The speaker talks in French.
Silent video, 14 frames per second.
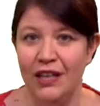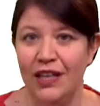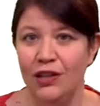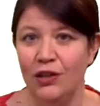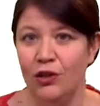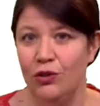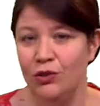
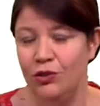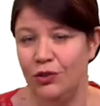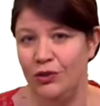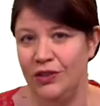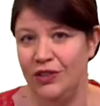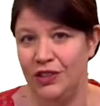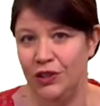et que le
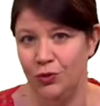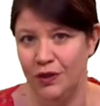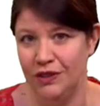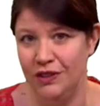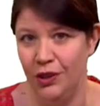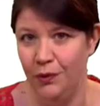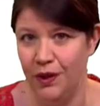soluté
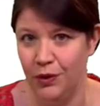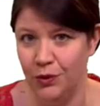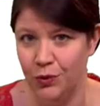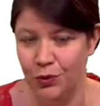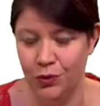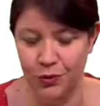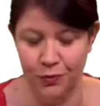soit dilué
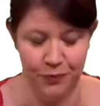ou non.